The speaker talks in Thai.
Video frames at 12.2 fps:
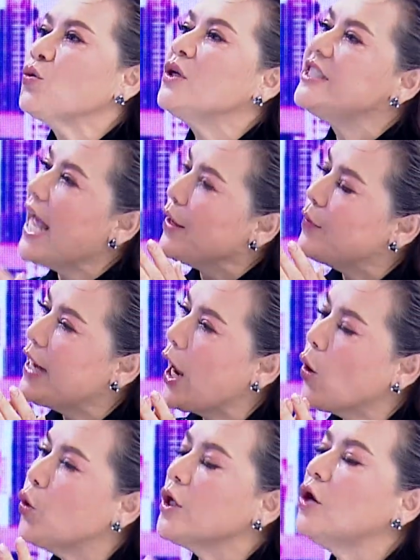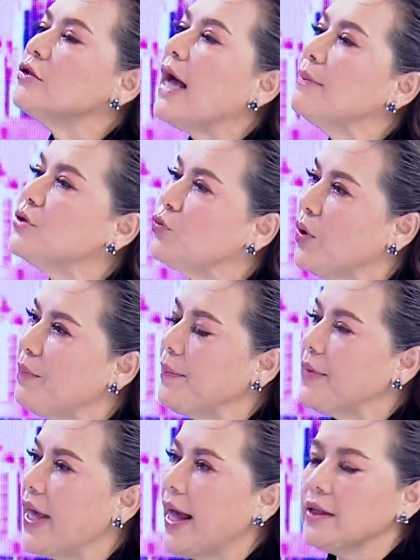ส่วนใหญ่เวลาคนเขาทำสวนแบบ
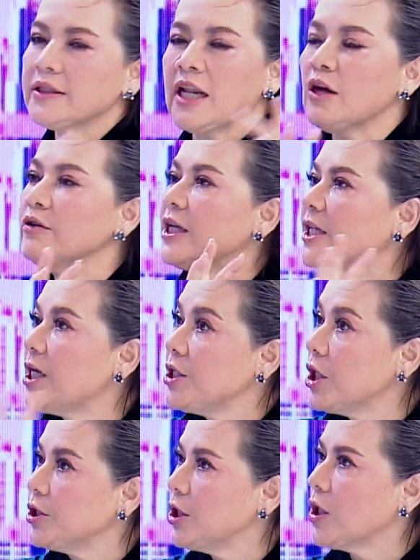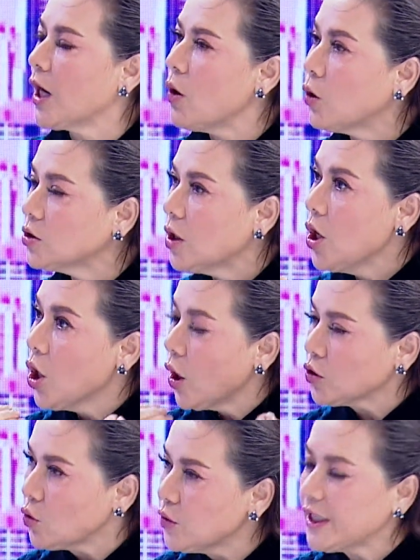นี้นแล้วในที่เยอะๆเขาก็
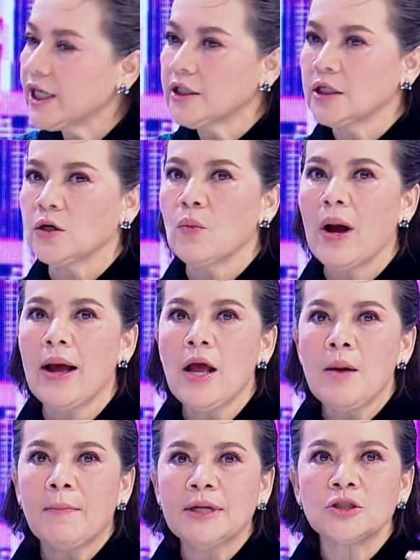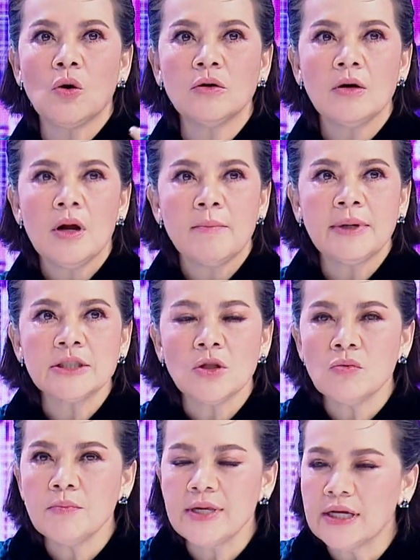เขาต้องคิดถึงว่ามันต้องมันต้
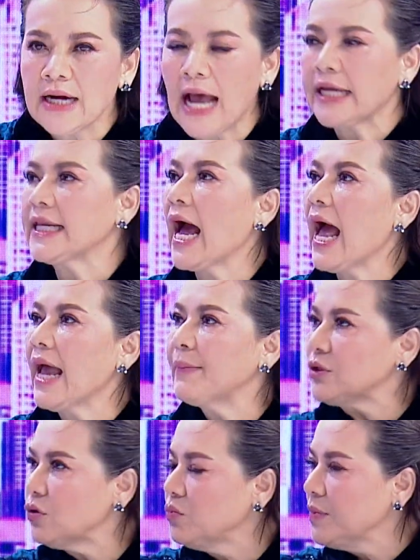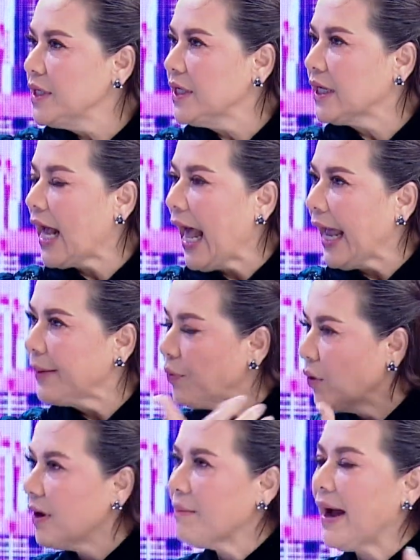องมีรายได้ มันต้องมีขายผ
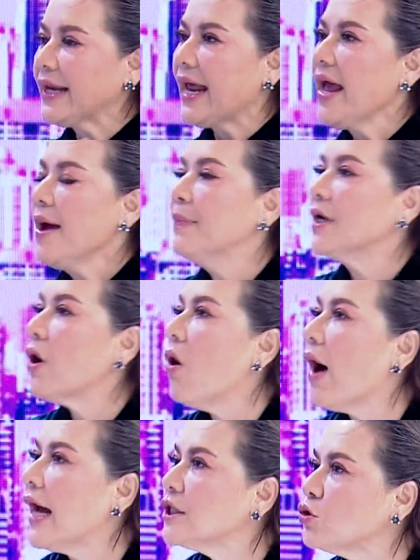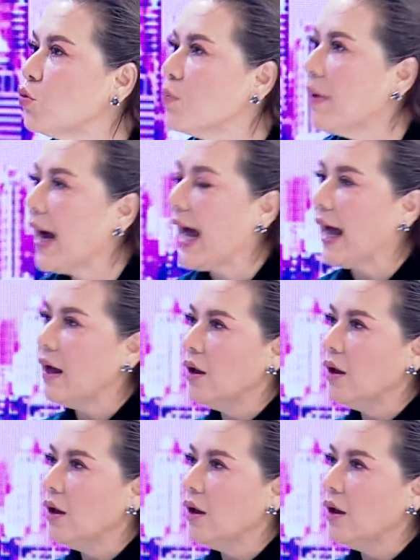ลไม้ได้ เหมือนของอาตุ่มอะค่ะ